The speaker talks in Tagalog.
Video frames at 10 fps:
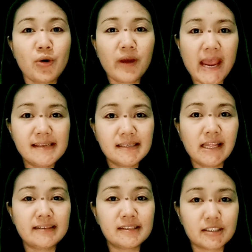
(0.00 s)
So guys,
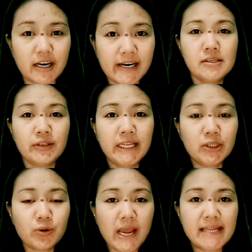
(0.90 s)
let's start. So
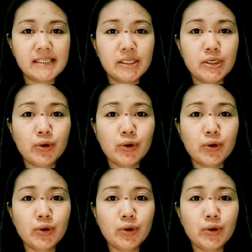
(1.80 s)
dito guys,